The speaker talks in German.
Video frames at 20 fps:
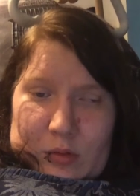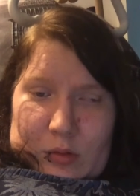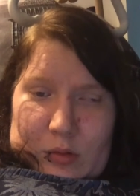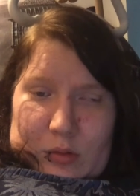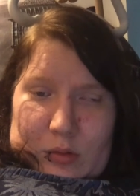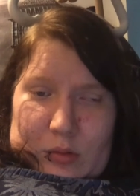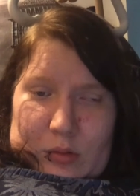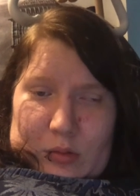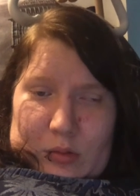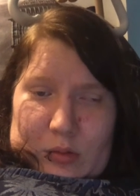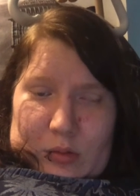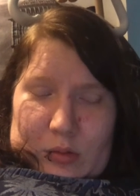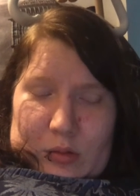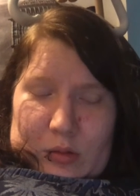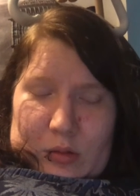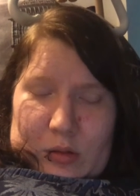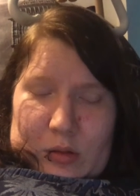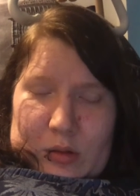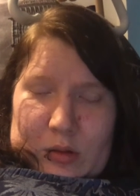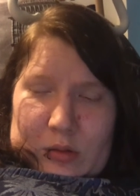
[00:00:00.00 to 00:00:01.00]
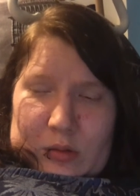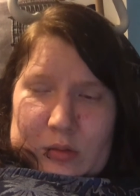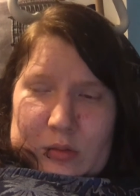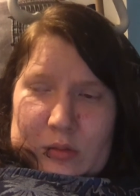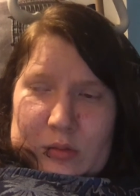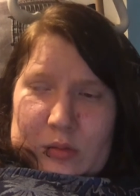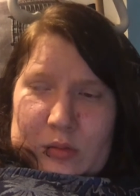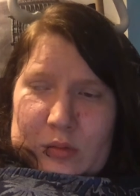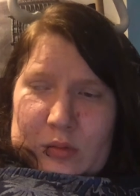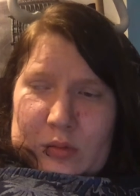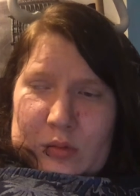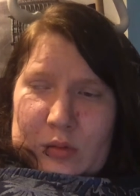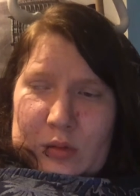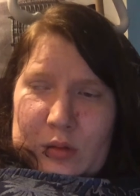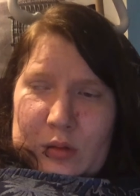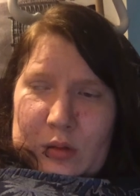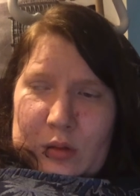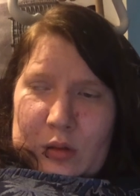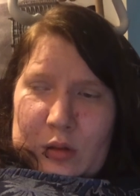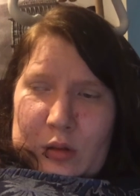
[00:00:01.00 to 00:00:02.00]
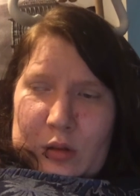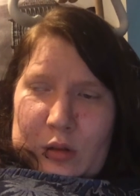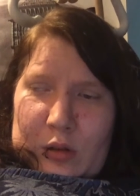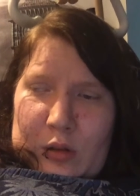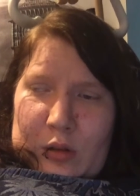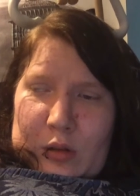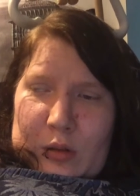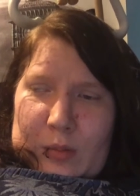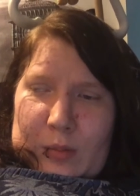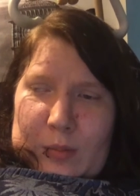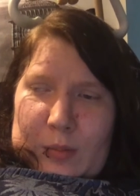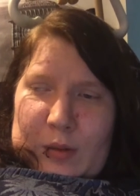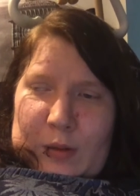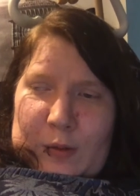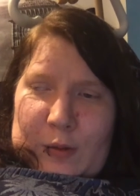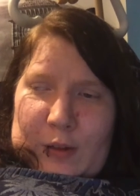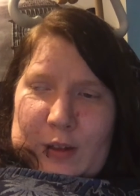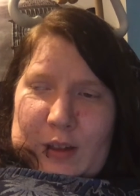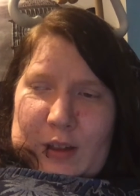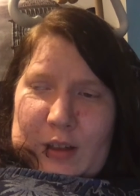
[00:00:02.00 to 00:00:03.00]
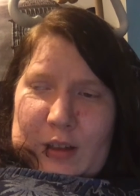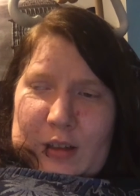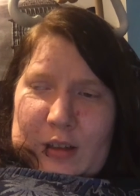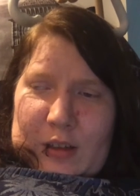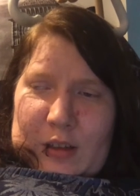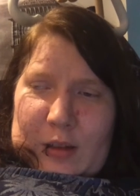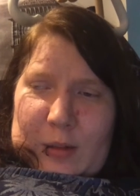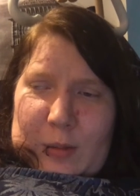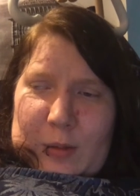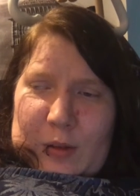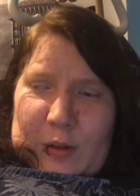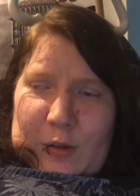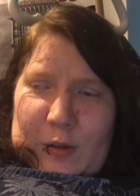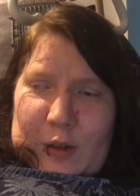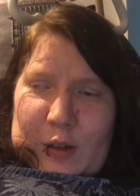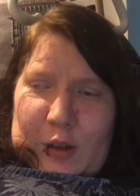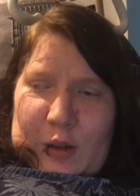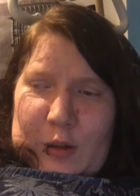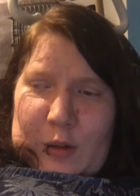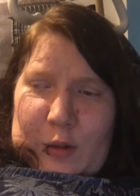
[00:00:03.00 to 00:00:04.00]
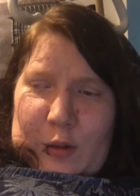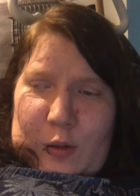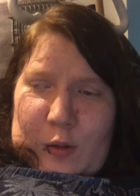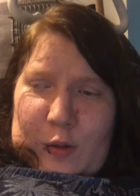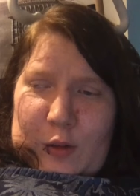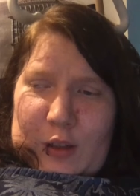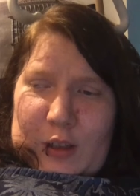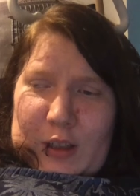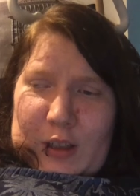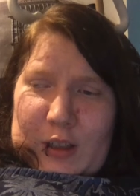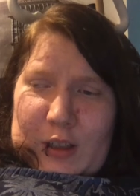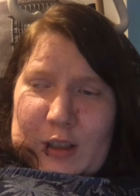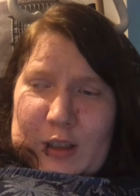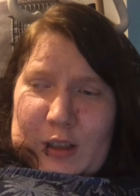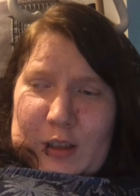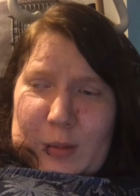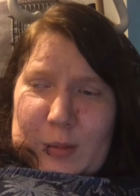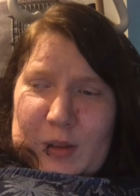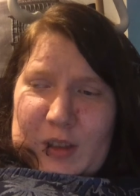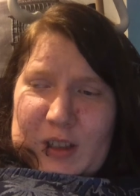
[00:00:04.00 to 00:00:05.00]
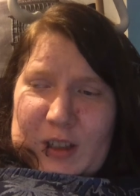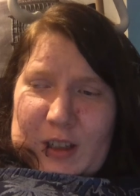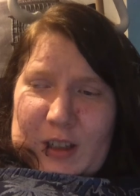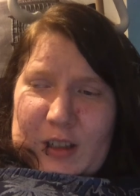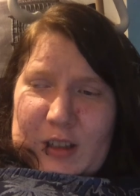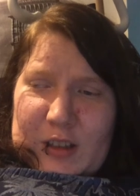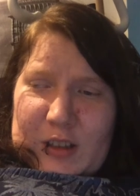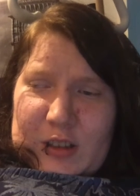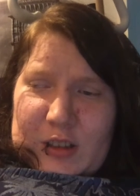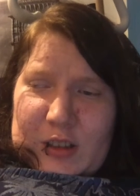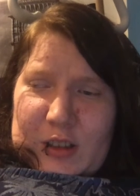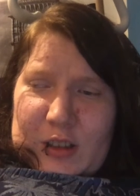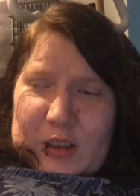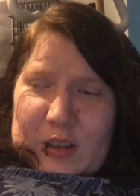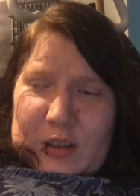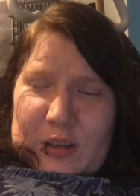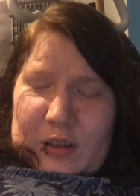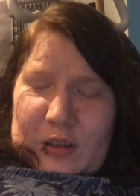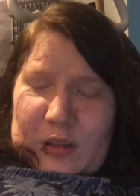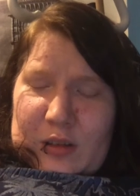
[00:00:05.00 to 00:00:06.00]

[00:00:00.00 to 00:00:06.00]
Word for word: Und mein Vater ist etwas verkühlt, vielleicht hat er mich angesteckt.